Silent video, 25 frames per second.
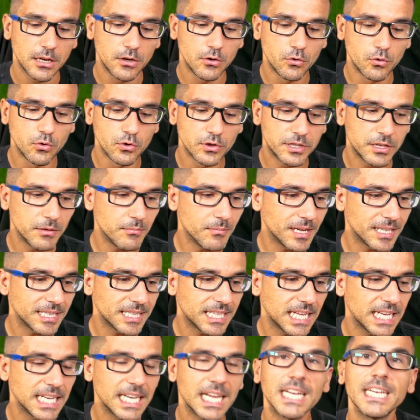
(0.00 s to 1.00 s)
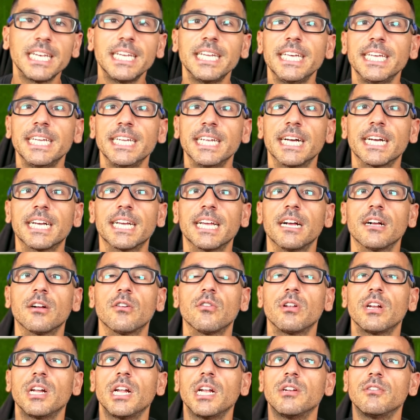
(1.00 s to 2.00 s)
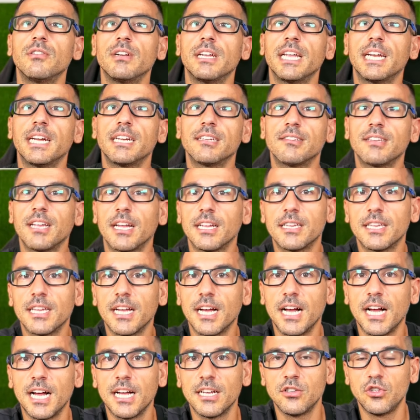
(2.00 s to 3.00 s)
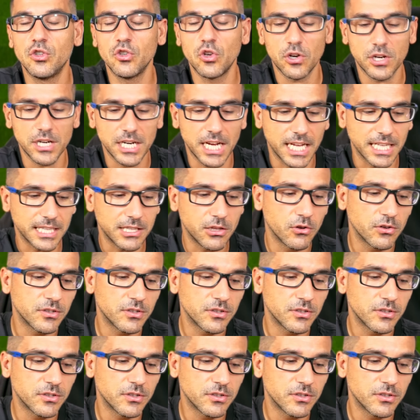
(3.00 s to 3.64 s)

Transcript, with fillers: l'ultima della linea che ancora non era stata aggiornata.